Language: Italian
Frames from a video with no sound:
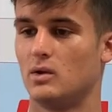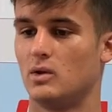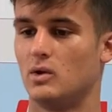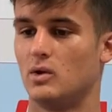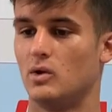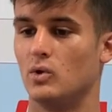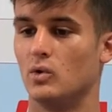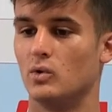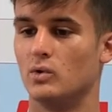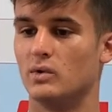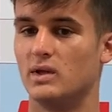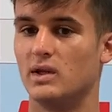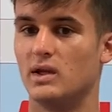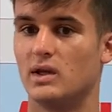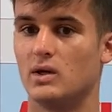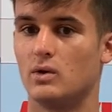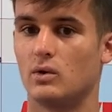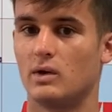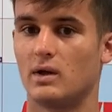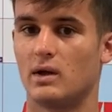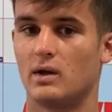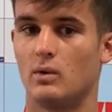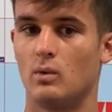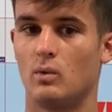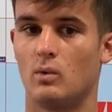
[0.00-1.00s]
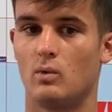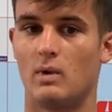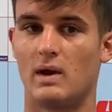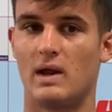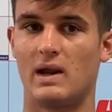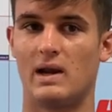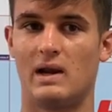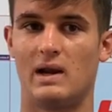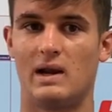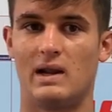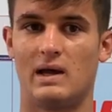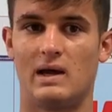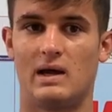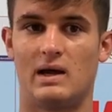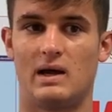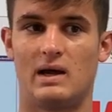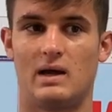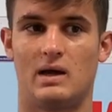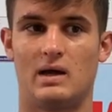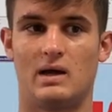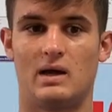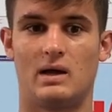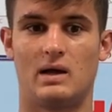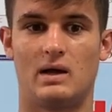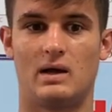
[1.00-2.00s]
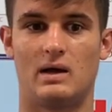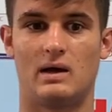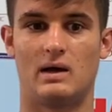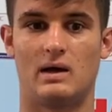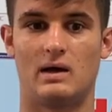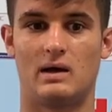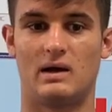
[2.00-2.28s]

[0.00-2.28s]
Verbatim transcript: non dico che con quella